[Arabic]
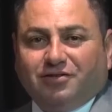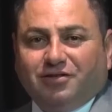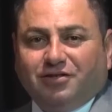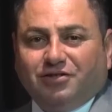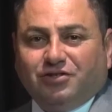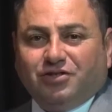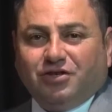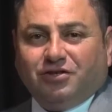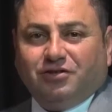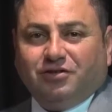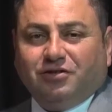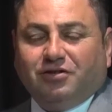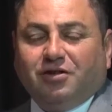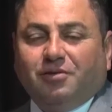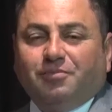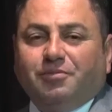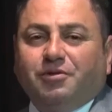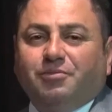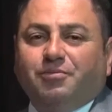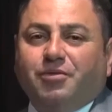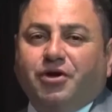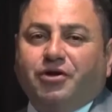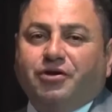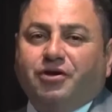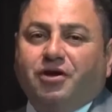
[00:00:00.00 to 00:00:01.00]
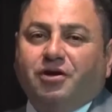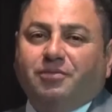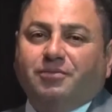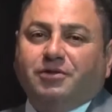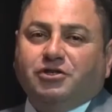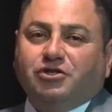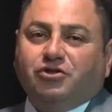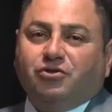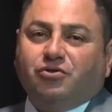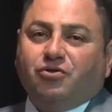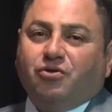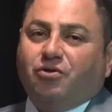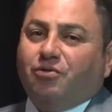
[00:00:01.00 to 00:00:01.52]
جديده من
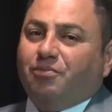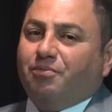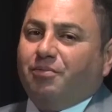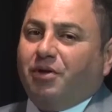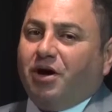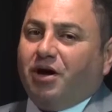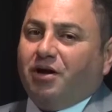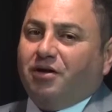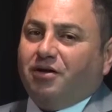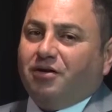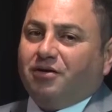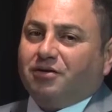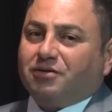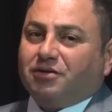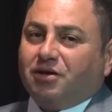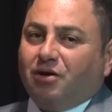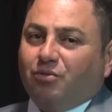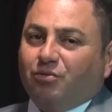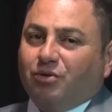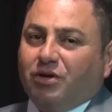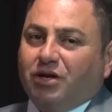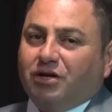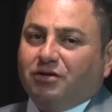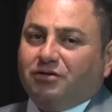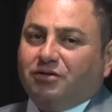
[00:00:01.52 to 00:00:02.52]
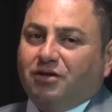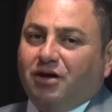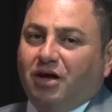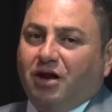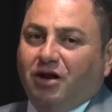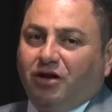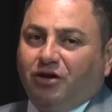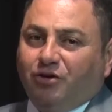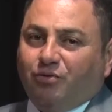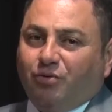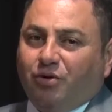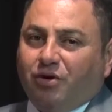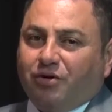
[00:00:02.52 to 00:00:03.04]
برنامجكم على طاوله
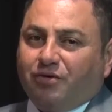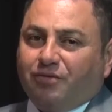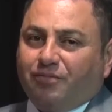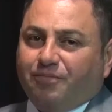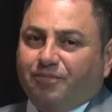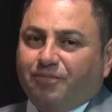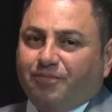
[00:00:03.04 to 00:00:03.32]
الحوار.